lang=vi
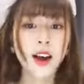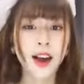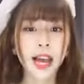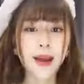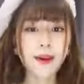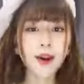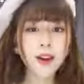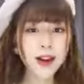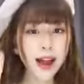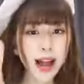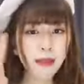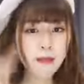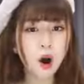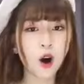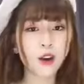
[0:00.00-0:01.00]
Em còn được
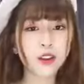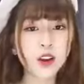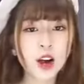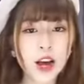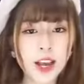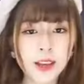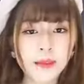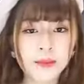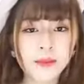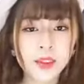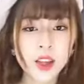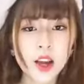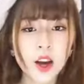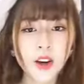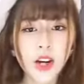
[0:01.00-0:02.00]
hai bộ thôi
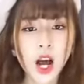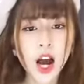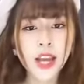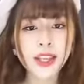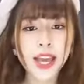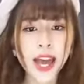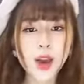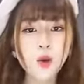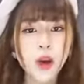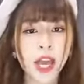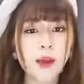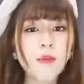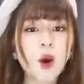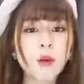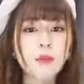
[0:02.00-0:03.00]
Rồi chi
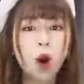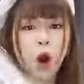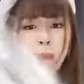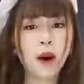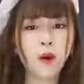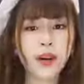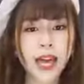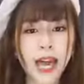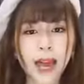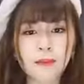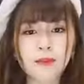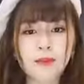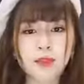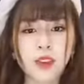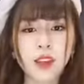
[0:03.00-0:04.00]
Nguyễn một bộ màu
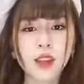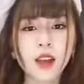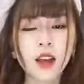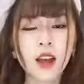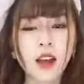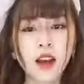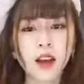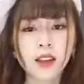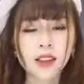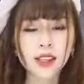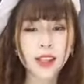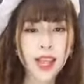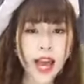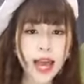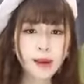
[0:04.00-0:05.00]
kem
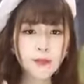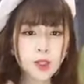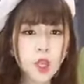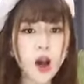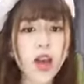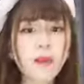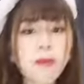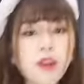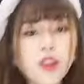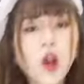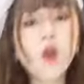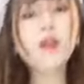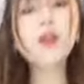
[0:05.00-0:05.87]
Cho em số em mới chốt